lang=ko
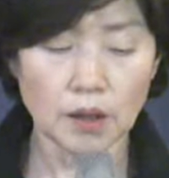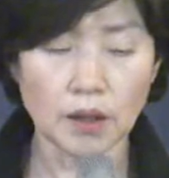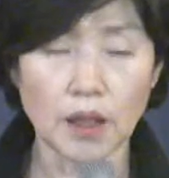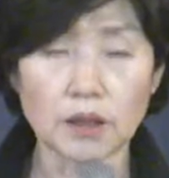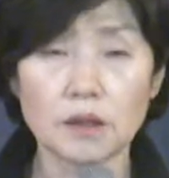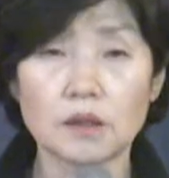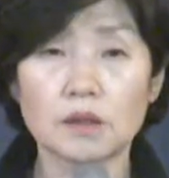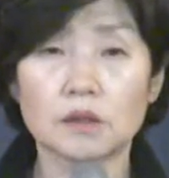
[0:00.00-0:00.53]

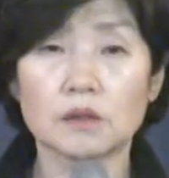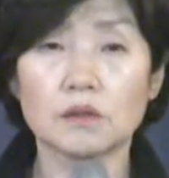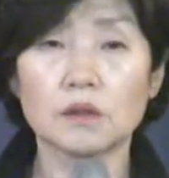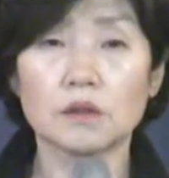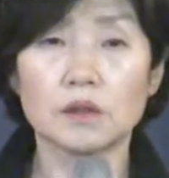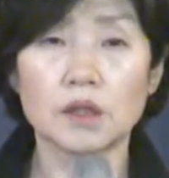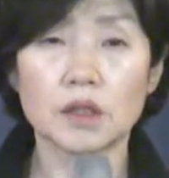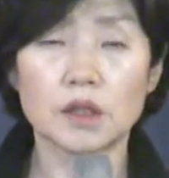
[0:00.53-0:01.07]
가능성을
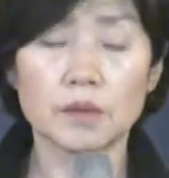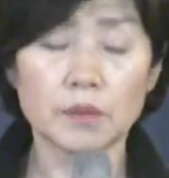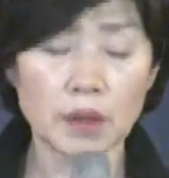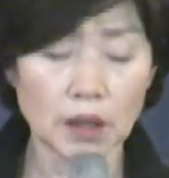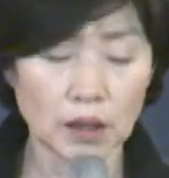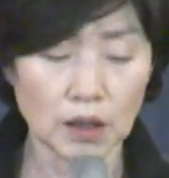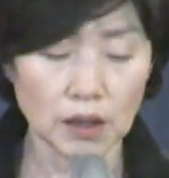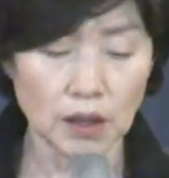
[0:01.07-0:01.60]
그들이
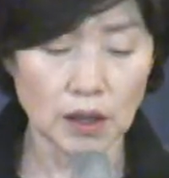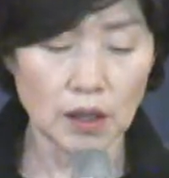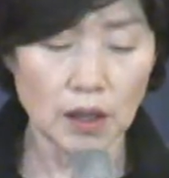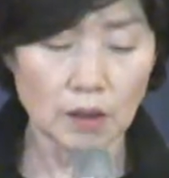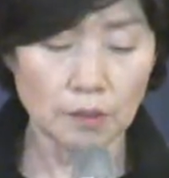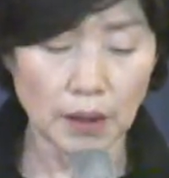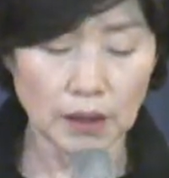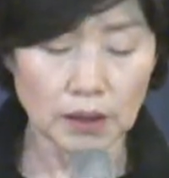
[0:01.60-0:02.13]
심각하게
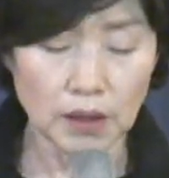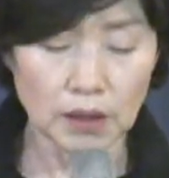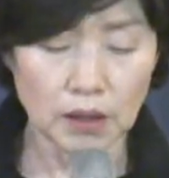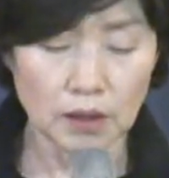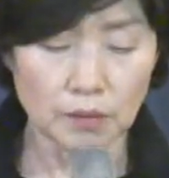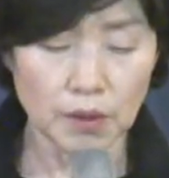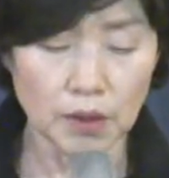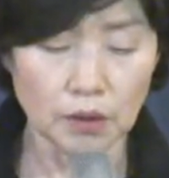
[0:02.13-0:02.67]

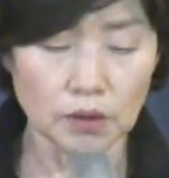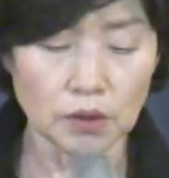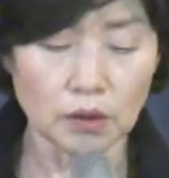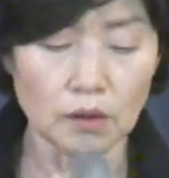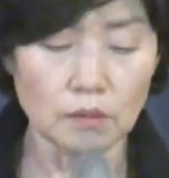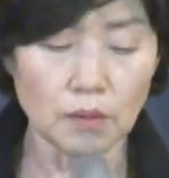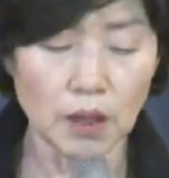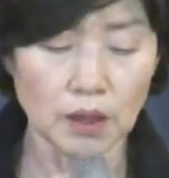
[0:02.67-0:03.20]
받아들이며
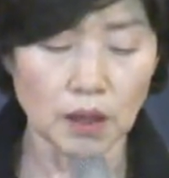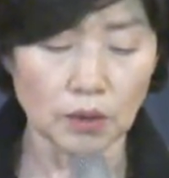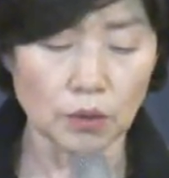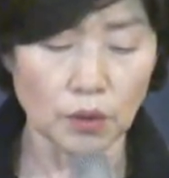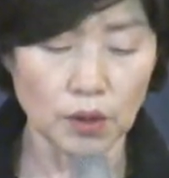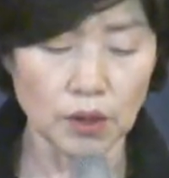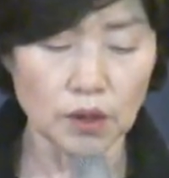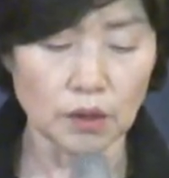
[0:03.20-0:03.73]

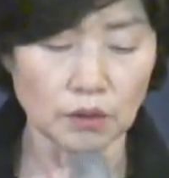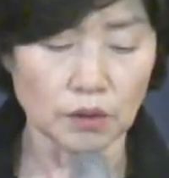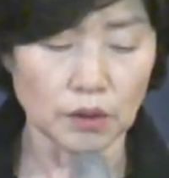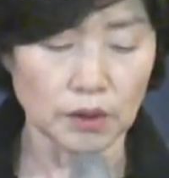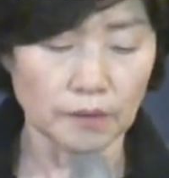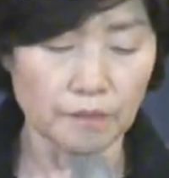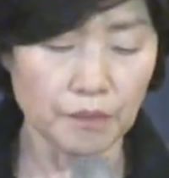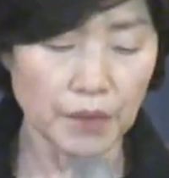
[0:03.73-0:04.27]
절망하고 있는 거예요.